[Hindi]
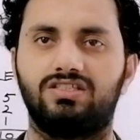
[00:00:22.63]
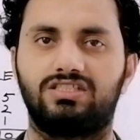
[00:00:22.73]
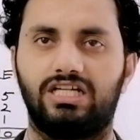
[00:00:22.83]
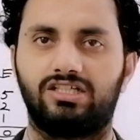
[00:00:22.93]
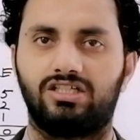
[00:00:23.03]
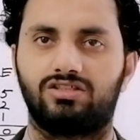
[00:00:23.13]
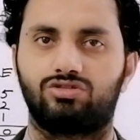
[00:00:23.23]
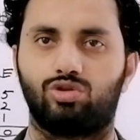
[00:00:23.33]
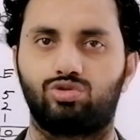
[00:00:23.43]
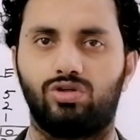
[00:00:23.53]
स्टैटिस्टिक्स
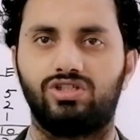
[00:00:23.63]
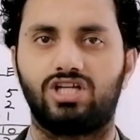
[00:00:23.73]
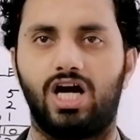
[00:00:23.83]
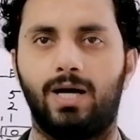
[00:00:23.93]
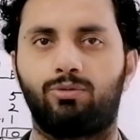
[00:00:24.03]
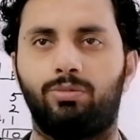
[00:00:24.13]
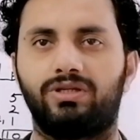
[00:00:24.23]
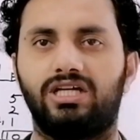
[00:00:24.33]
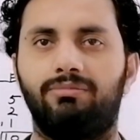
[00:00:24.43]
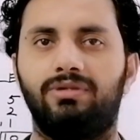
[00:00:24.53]
तो स्टूडेंट्स आपको
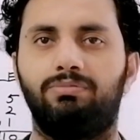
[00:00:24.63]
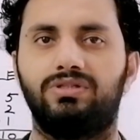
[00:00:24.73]
पता है हमने